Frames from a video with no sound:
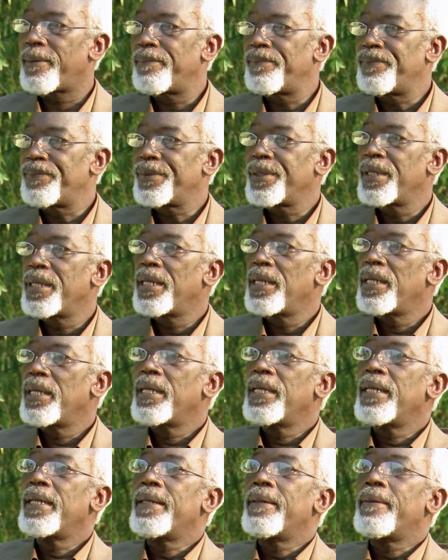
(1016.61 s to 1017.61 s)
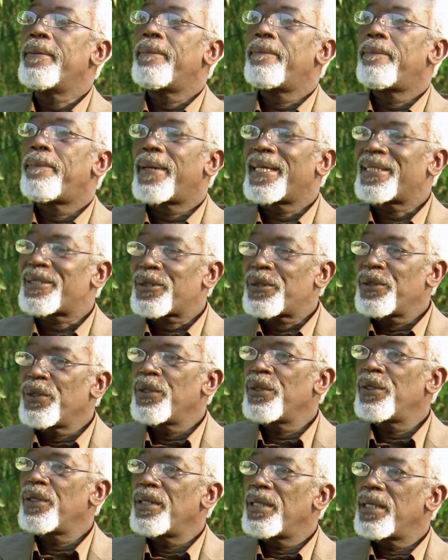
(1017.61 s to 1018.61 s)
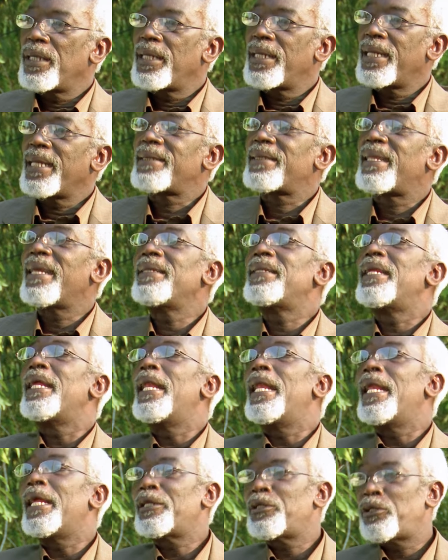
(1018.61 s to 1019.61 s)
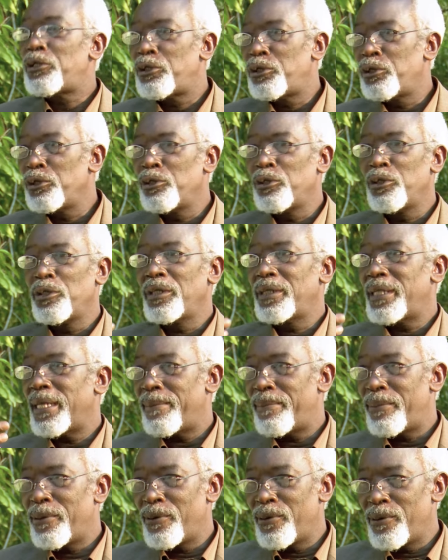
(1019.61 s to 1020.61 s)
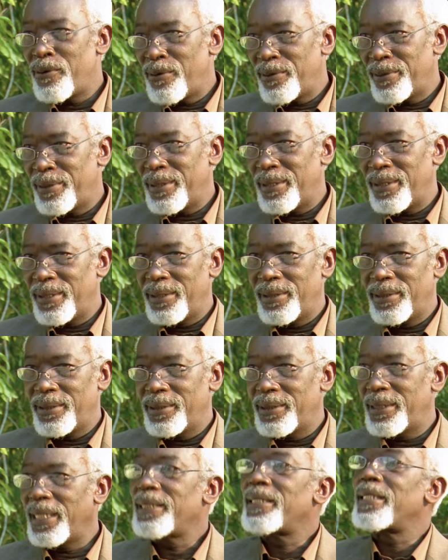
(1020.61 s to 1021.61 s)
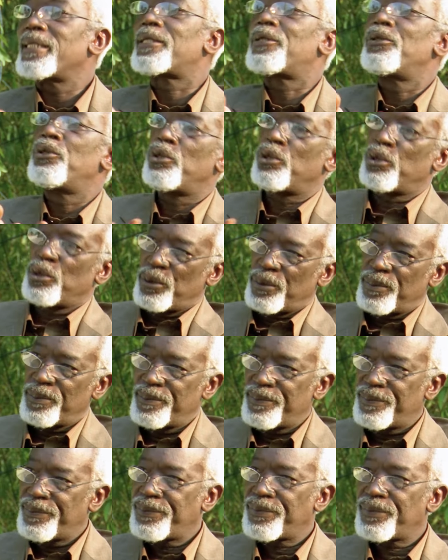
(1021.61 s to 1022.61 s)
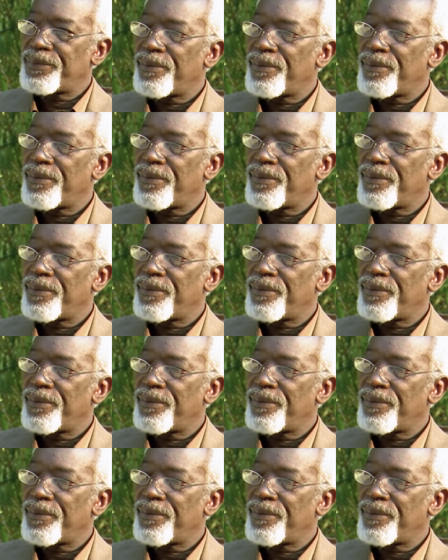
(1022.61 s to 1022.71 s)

Mm-hmm. Parce que les têtes de lecture, d'abord, des disques durs. Mm-hmm.